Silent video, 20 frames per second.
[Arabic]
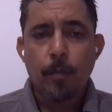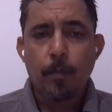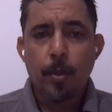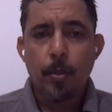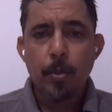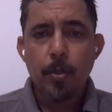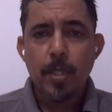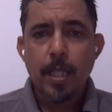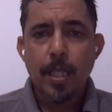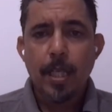
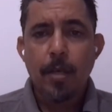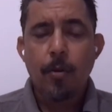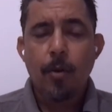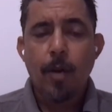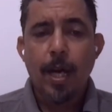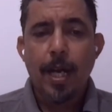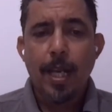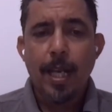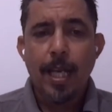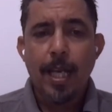للبوصلة
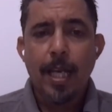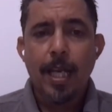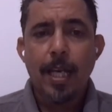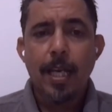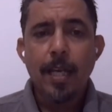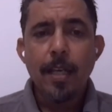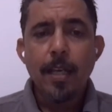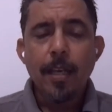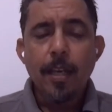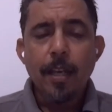وعلى
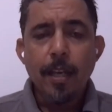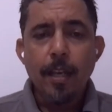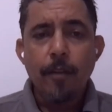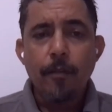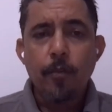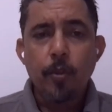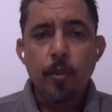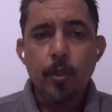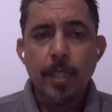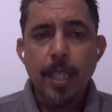آه،
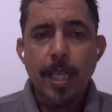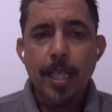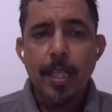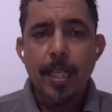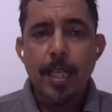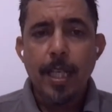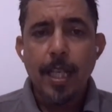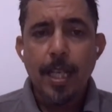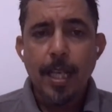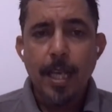
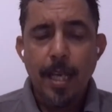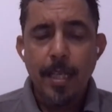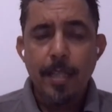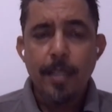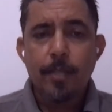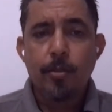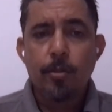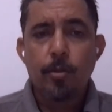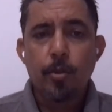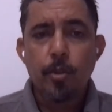فقدانه
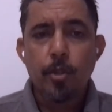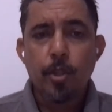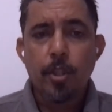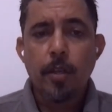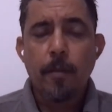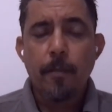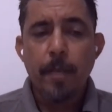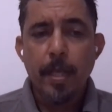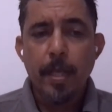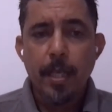لأي
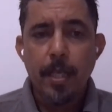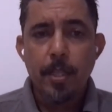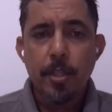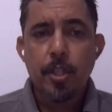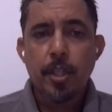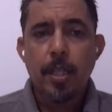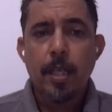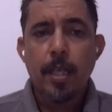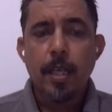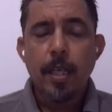حجة من
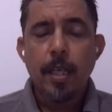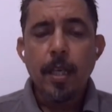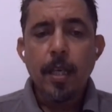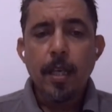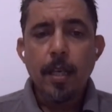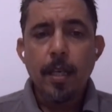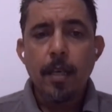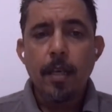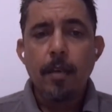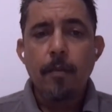أجل
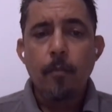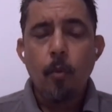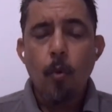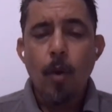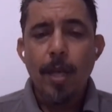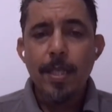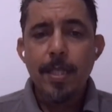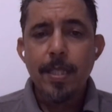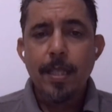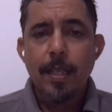آه،
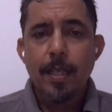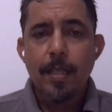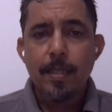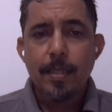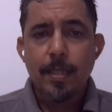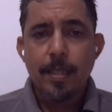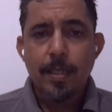مواصلة